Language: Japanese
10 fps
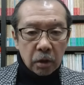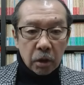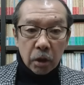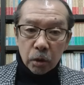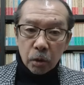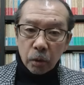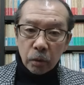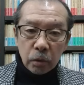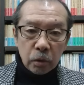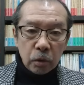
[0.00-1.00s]
うん、そ
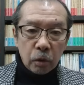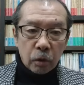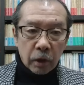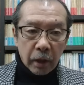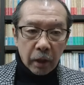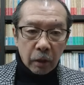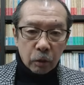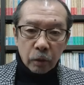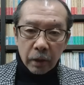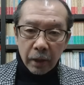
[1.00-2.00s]
ういうようなね、
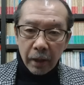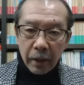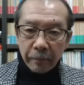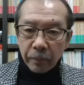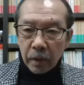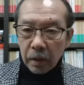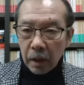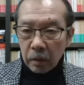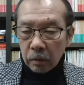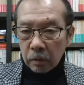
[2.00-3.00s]
ことがね、
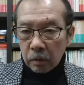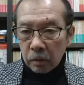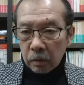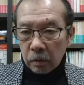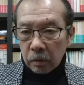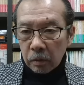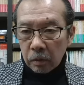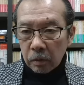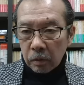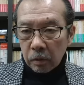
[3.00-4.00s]
あ
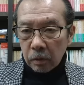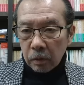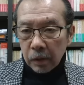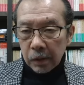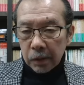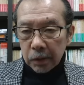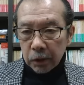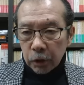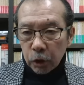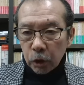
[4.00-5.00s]
のー、
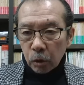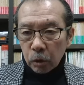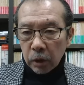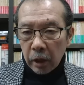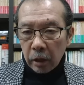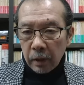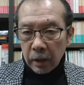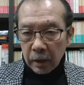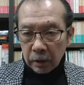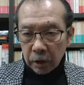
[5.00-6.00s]
推測されるわ
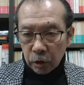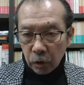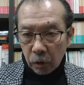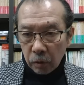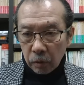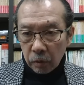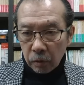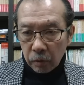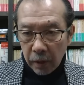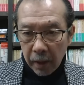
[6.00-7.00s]
けなんですよ。
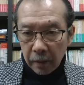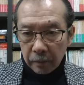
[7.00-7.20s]
ね。